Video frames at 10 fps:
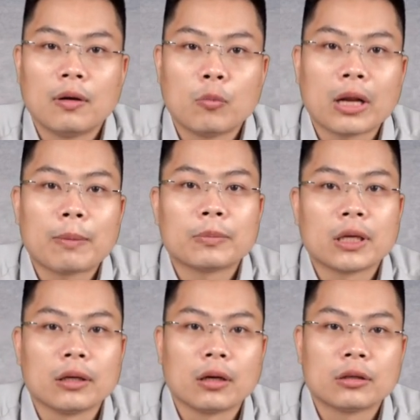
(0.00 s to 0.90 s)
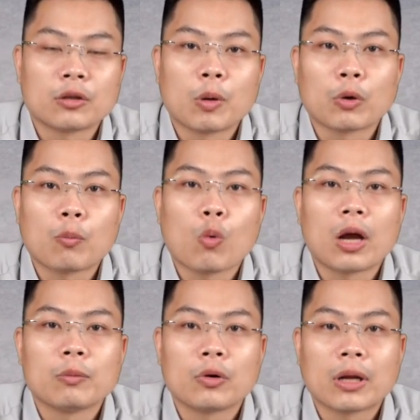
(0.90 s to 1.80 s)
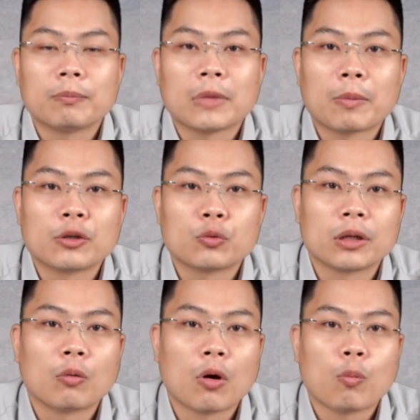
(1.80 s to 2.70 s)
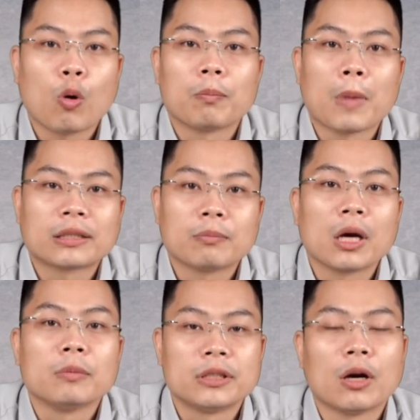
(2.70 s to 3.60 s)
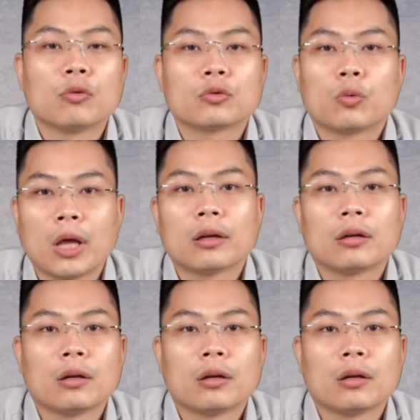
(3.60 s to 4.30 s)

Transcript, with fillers: Mỗi năm thì trong 11 năm qua thì mỗi năm nhà máy trung bình đóng góp khoảng 370 triệu số điện